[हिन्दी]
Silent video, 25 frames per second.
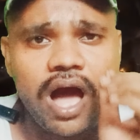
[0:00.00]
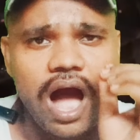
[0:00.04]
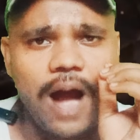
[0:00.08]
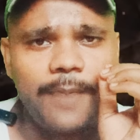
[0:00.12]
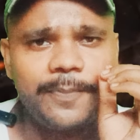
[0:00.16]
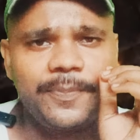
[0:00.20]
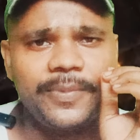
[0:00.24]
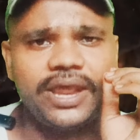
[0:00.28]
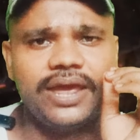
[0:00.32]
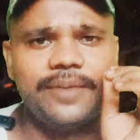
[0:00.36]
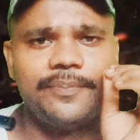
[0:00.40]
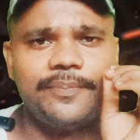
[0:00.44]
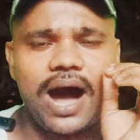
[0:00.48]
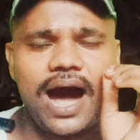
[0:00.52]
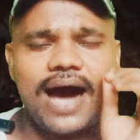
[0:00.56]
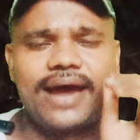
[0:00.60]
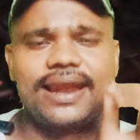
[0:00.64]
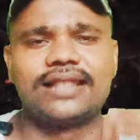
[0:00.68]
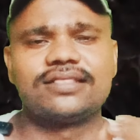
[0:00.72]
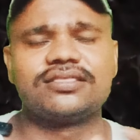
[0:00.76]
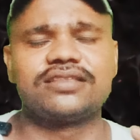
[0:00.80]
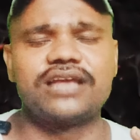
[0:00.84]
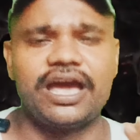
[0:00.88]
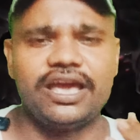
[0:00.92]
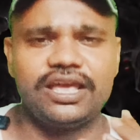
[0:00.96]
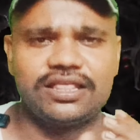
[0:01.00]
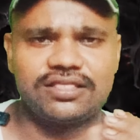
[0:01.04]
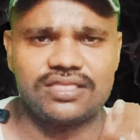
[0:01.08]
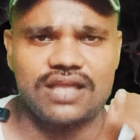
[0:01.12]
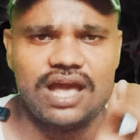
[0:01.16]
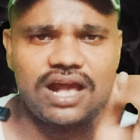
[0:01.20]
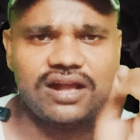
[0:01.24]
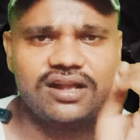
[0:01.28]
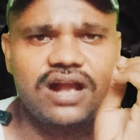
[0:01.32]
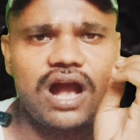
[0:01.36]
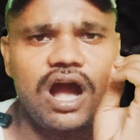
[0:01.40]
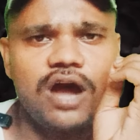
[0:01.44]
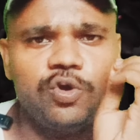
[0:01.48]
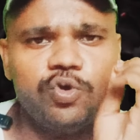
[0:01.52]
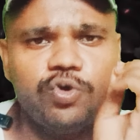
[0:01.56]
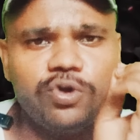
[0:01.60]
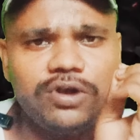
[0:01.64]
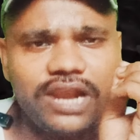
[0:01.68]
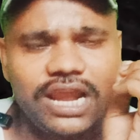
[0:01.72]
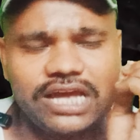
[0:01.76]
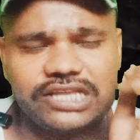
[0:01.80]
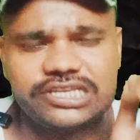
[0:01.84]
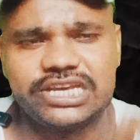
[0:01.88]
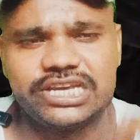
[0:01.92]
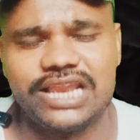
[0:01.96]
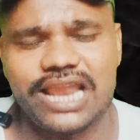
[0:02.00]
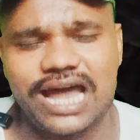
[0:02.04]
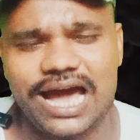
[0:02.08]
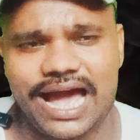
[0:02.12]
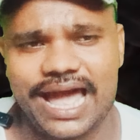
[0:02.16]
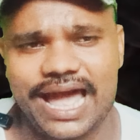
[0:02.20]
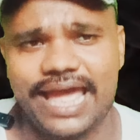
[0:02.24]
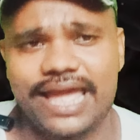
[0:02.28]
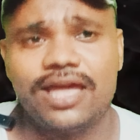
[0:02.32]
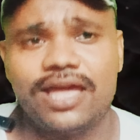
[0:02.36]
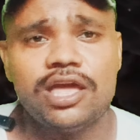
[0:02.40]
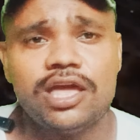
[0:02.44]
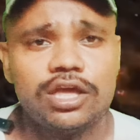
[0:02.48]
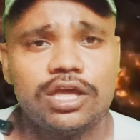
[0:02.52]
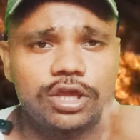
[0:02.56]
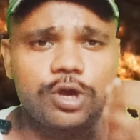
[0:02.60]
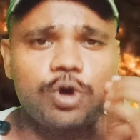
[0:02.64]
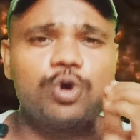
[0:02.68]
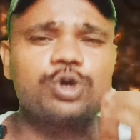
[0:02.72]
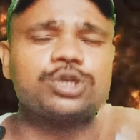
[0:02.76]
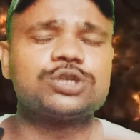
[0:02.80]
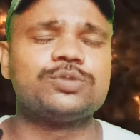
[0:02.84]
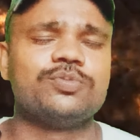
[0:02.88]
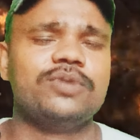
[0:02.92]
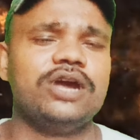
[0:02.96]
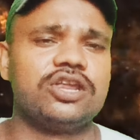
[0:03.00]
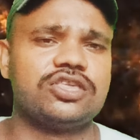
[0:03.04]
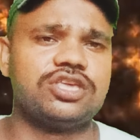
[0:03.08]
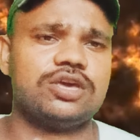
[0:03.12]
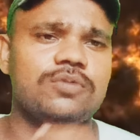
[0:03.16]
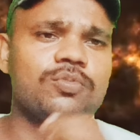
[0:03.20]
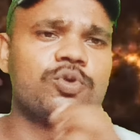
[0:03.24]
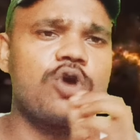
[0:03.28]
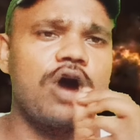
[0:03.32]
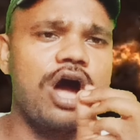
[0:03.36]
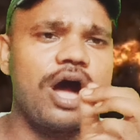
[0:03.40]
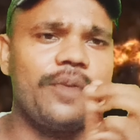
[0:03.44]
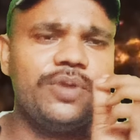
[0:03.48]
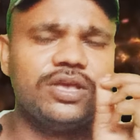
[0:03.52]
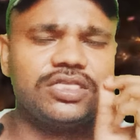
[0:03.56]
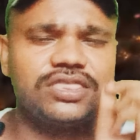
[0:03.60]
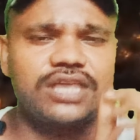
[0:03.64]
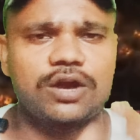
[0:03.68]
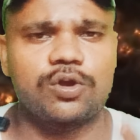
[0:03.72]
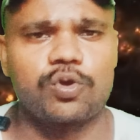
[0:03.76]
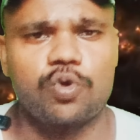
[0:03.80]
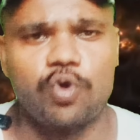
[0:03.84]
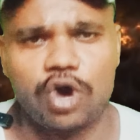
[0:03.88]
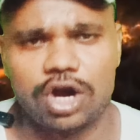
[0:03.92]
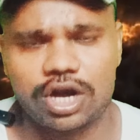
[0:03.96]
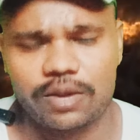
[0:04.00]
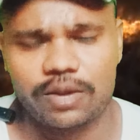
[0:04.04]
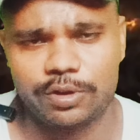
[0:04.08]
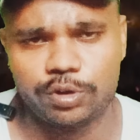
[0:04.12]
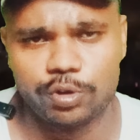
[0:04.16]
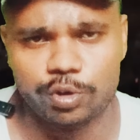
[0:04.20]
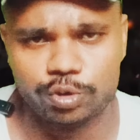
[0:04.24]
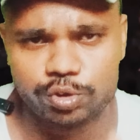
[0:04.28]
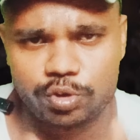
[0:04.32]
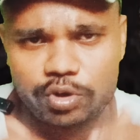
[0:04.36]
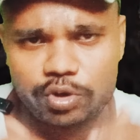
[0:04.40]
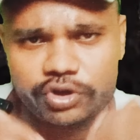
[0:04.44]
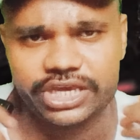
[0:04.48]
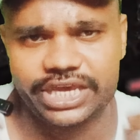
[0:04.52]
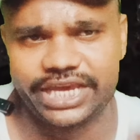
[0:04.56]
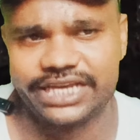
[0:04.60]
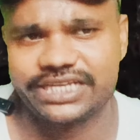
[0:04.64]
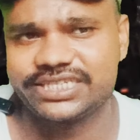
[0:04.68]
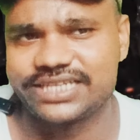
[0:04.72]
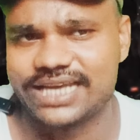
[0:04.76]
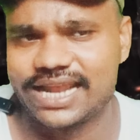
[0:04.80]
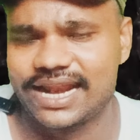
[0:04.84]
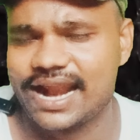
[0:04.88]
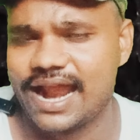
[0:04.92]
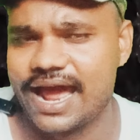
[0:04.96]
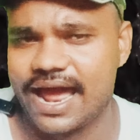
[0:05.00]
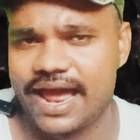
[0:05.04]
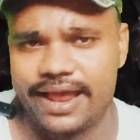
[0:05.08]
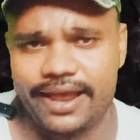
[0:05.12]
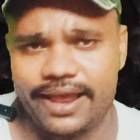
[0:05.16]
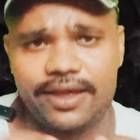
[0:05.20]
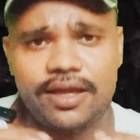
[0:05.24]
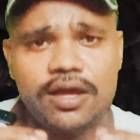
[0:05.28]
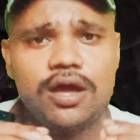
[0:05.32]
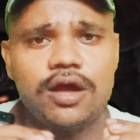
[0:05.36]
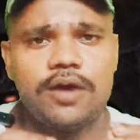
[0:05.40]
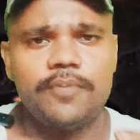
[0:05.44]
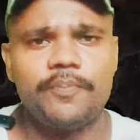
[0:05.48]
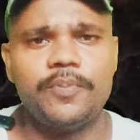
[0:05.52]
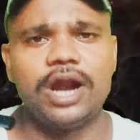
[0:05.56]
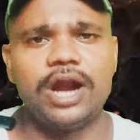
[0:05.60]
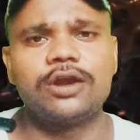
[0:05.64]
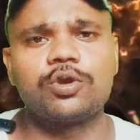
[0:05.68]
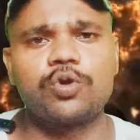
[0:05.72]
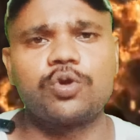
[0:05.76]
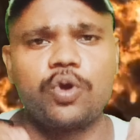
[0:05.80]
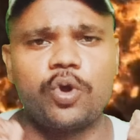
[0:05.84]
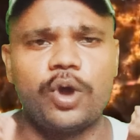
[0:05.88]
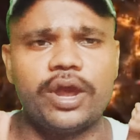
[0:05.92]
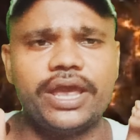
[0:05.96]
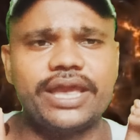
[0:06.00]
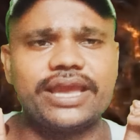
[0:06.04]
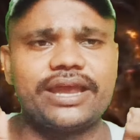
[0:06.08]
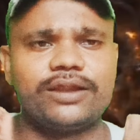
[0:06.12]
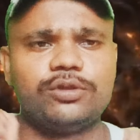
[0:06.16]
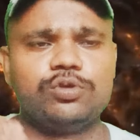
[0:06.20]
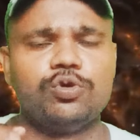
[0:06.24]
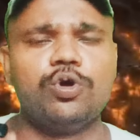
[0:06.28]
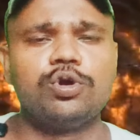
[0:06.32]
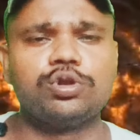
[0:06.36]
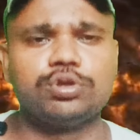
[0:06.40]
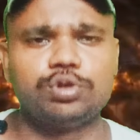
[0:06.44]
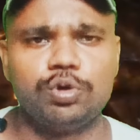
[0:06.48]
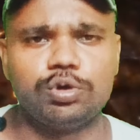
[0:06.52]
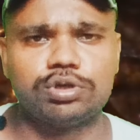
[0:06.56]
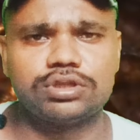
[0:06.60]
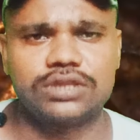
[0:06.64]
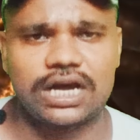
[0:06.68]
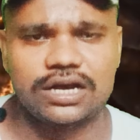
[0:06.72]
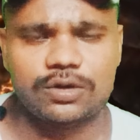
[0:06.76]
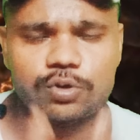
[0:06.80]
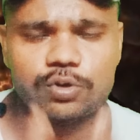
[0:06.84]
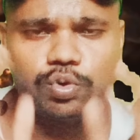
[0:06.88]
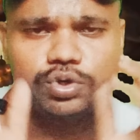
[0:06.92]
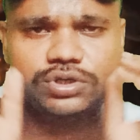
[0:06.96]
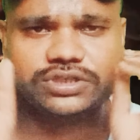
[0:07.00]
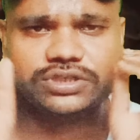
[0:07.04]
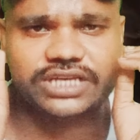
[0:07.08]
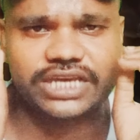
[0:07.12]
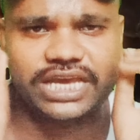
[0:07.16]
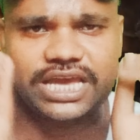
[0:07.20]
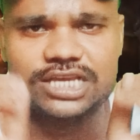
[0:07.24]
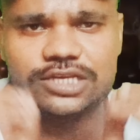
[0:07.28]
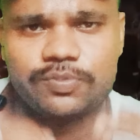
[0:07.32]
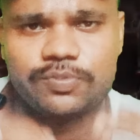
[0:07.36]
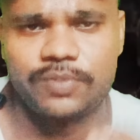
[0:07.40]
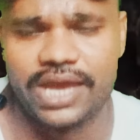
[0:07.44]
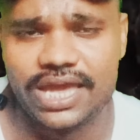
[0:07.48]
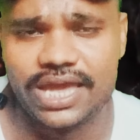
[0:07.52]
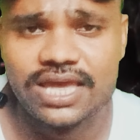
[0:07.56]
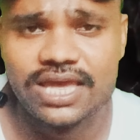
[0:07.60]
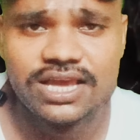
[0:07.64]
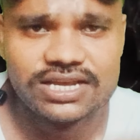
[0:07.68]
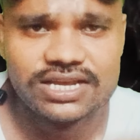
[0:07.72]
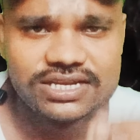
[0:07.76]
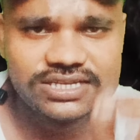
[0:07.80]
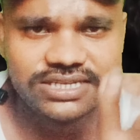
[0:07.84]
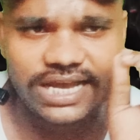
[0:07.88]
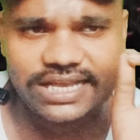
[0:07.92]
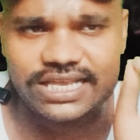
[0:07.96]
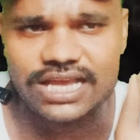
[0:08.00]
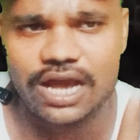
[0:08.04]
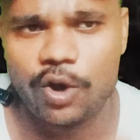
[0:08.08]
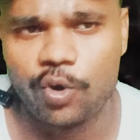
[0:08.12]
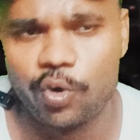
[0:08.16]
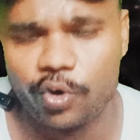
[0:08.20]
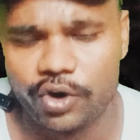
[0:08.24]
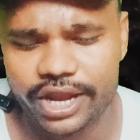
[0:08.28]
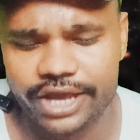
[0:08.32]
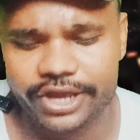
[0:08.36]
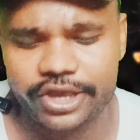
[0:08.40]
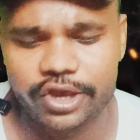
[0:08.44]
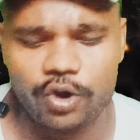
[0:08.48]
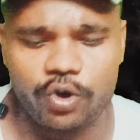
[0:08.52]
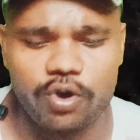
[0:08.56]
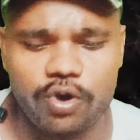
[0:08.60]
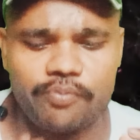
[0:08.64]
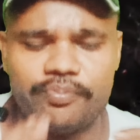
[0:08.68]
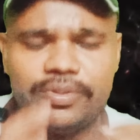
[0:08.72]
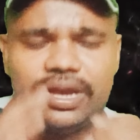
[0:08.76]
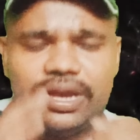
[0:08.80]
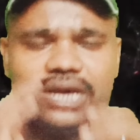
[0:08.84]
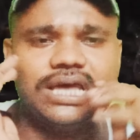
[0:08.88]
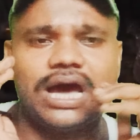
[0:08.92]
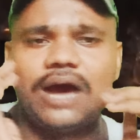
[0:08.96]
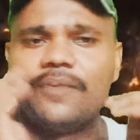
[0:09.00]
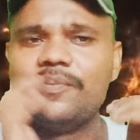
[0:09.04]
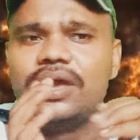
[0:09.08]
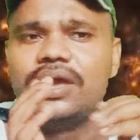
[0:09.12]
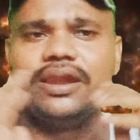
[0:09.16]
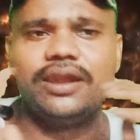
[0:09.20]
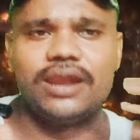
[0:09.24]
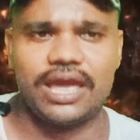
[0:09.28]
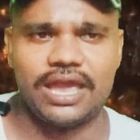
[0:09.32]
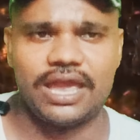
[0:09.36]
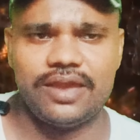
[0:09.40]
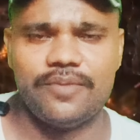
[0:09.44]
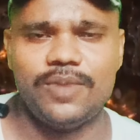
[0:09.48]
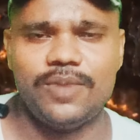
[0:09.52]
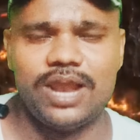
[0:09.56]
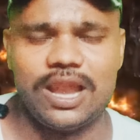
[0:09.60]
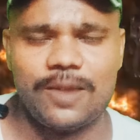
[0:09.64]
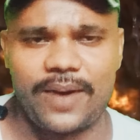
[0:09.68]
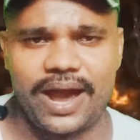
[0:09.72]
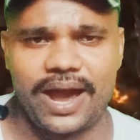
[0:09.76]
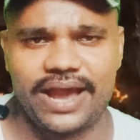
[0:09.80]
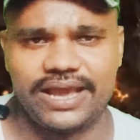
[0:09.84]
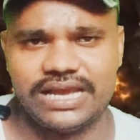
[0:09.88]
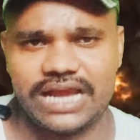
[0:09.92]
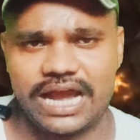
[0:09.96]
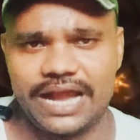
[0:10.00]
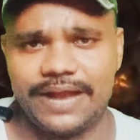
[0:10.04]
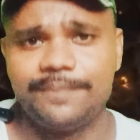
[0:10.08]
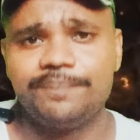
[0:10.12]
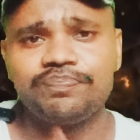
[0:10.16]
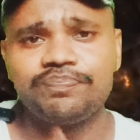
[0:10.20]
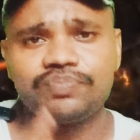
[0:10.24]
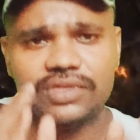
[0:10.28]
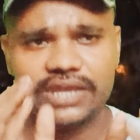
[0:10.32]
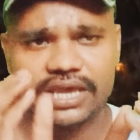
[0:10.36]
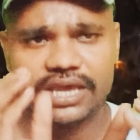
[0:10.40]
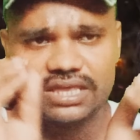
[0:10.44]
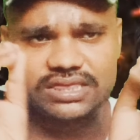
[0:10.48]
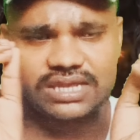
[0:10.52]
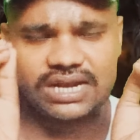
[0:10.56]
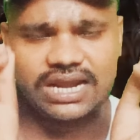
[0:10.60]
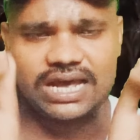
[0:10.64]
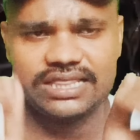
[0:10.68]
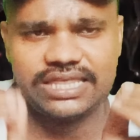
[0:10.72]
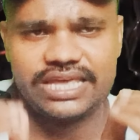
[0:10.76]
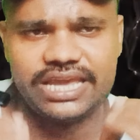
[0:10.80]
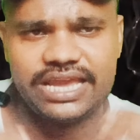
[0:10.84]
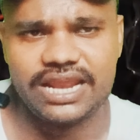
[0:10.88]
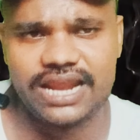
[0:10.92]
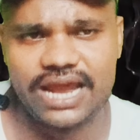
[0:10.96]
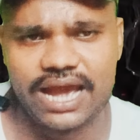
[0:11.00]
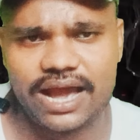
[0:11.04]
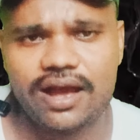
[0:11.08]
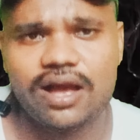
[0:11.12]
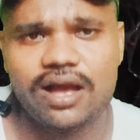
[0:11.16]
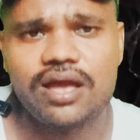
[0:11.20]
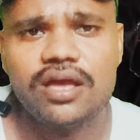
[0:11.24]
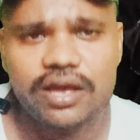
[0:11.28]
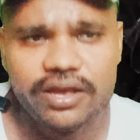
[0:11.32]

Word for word: अपने भारत का इतना कानून लचीला है कि उस मिर्जिम को अभी तक कोर्ट में दोस्तों केस चल रहा है बट कोई दूर दूर तक उस केस में सजा होने की उम्मीद अभी नहीं मिल पाई है इतना धीरा